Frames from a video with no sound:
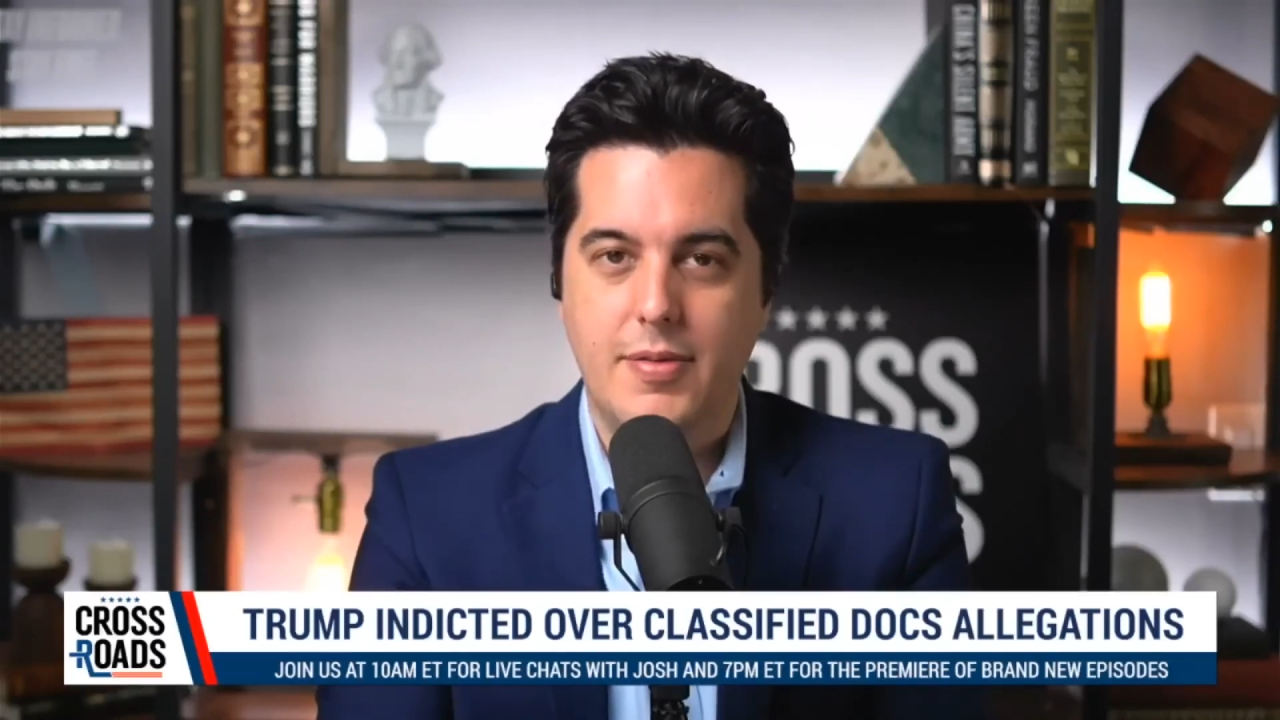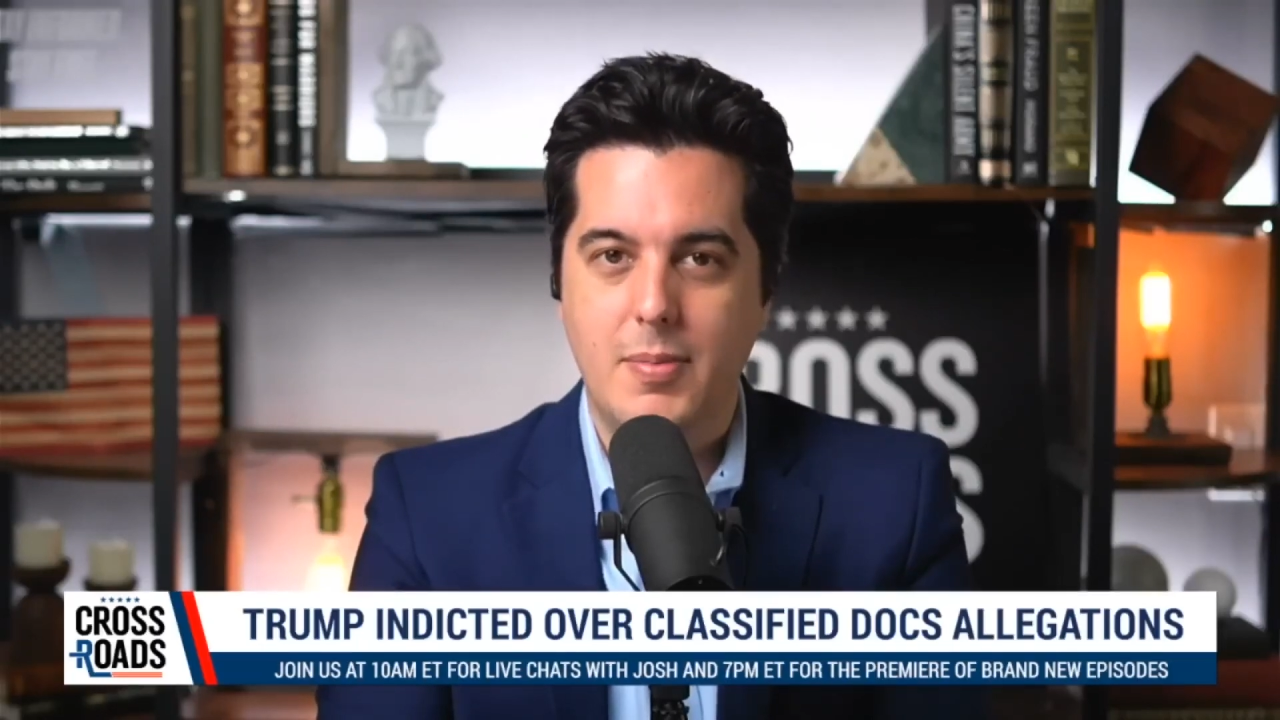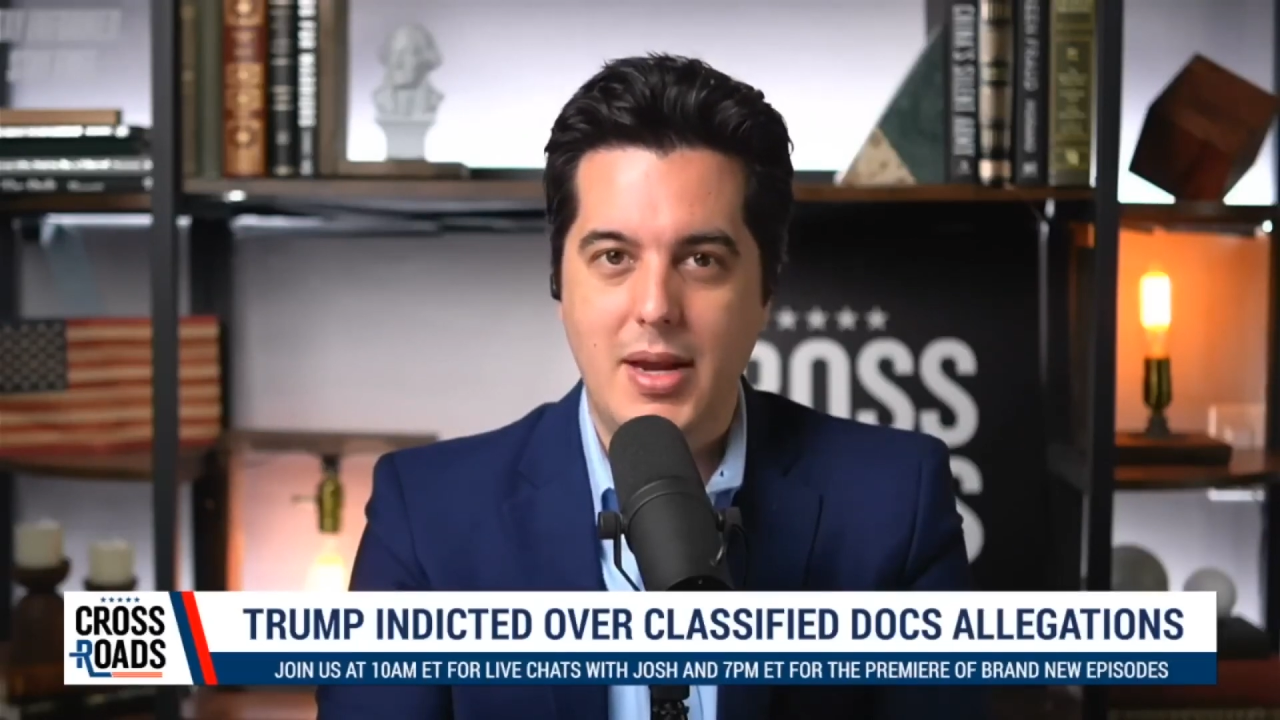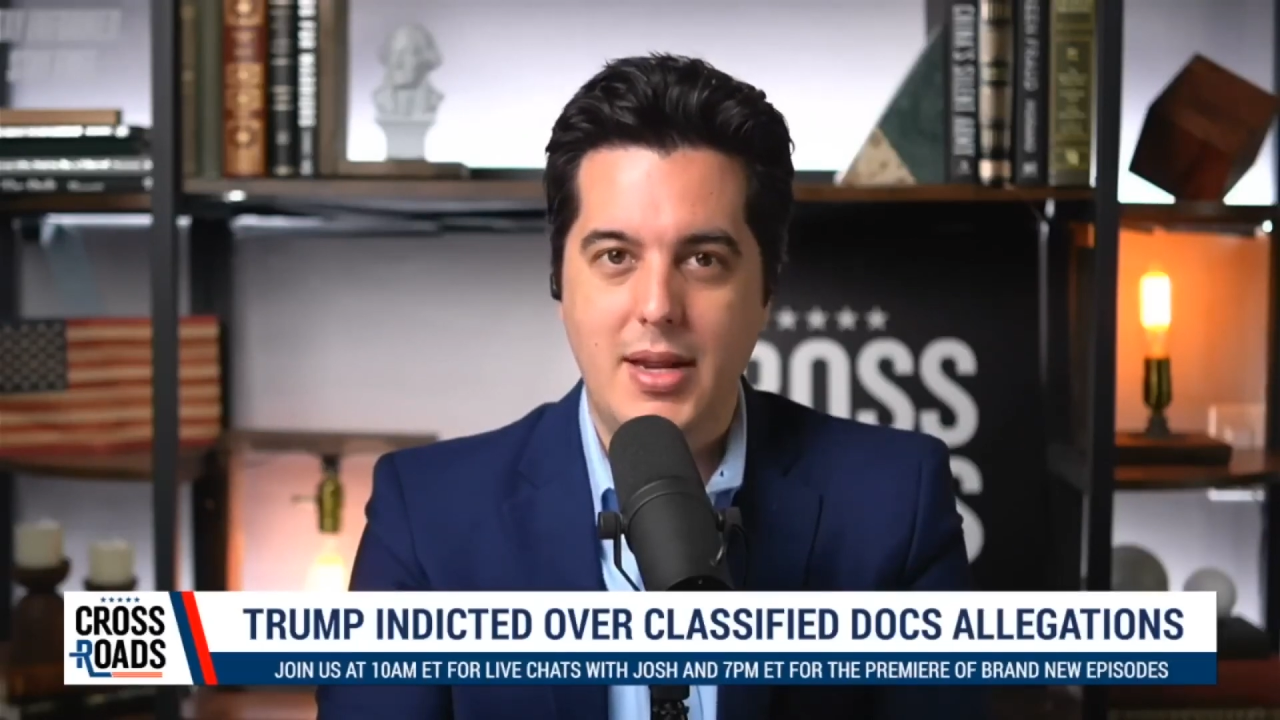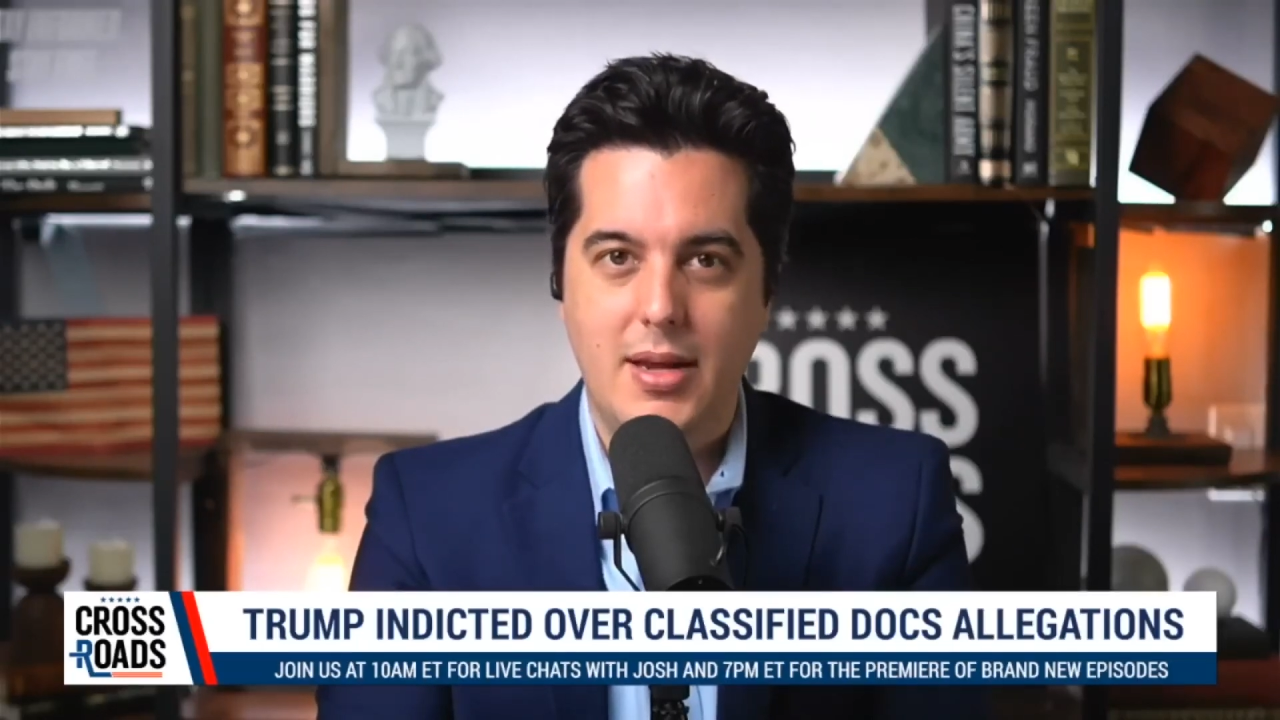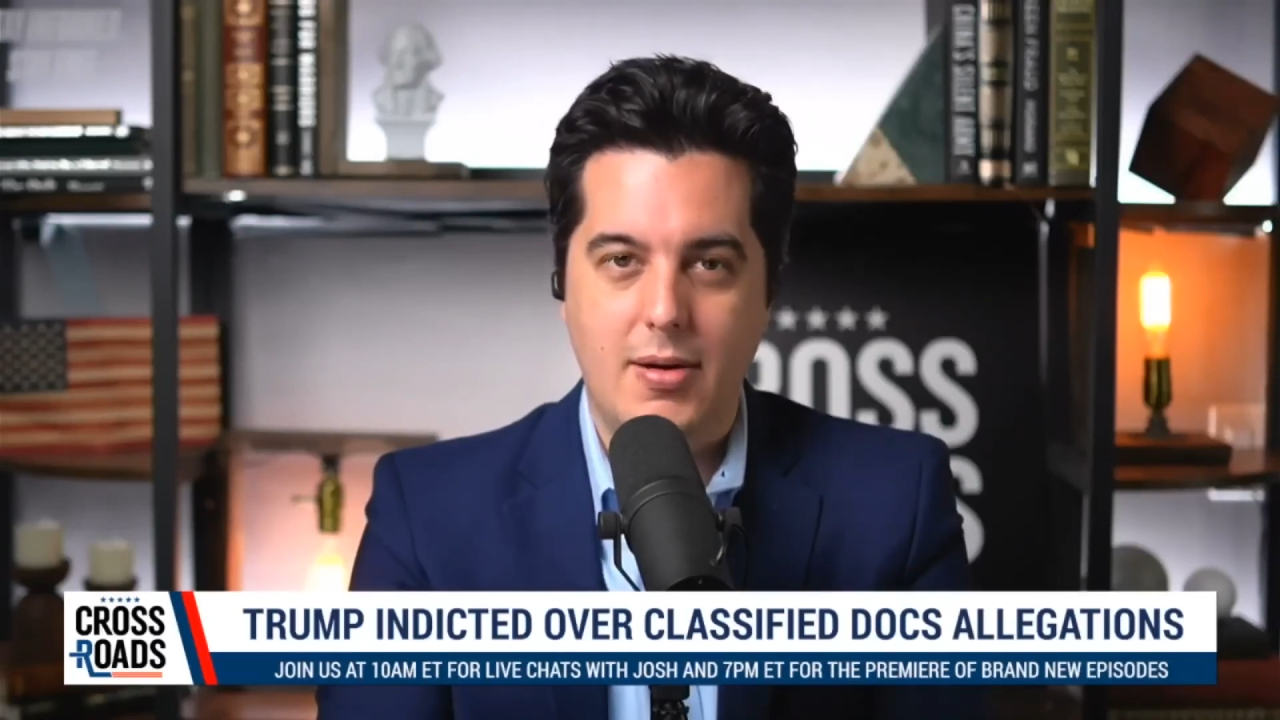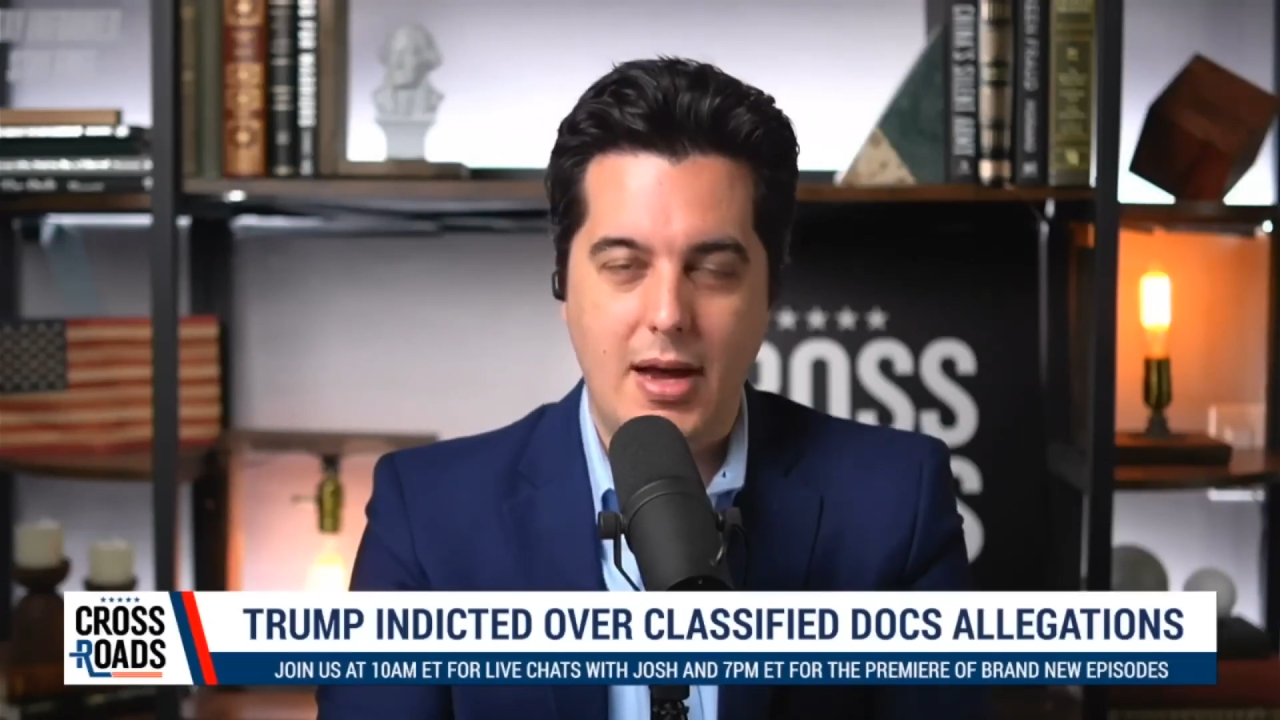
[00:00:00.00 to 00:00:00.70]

che quasi